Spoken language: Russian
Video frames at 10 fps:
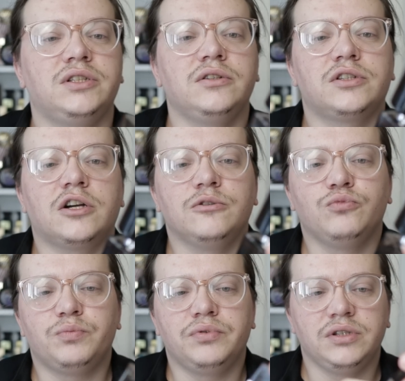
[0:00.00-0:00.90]
сделать
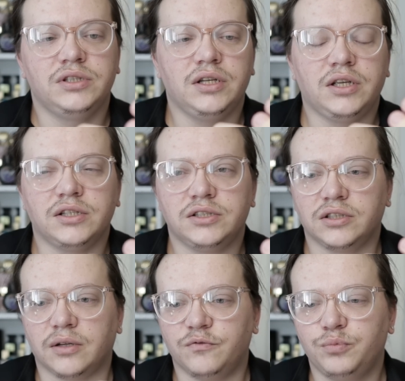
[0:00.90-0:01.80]
как-нибудь
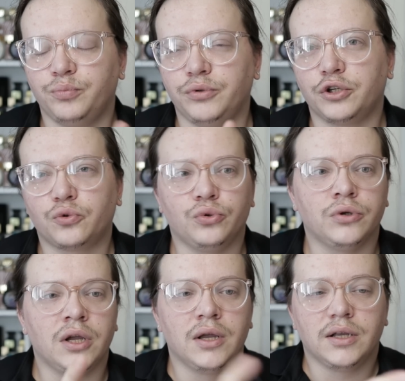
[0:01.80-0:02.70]
поинтереснее, там в
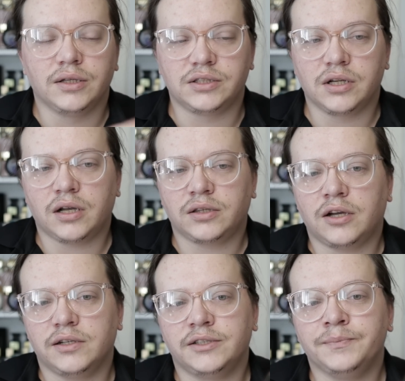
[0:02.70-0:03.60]
пупырку
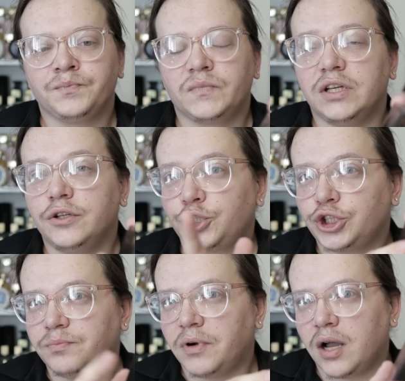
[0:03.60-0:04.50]
закатать или
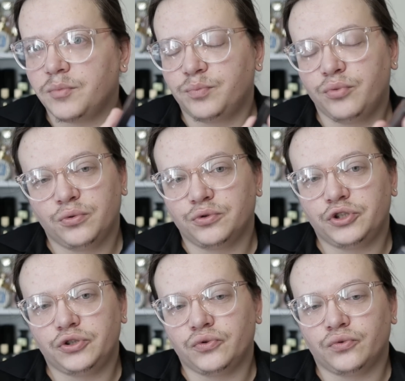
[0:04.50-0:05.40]
шипами
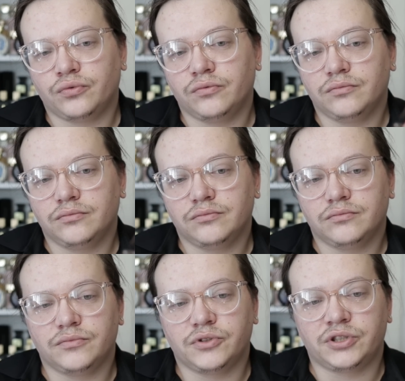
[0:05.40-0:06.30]
полностью
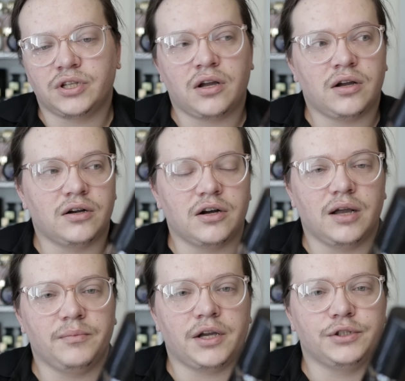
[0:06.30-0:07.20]

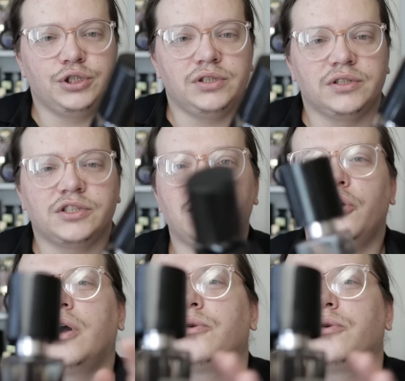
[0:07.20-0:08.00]
захомячить, не знаю,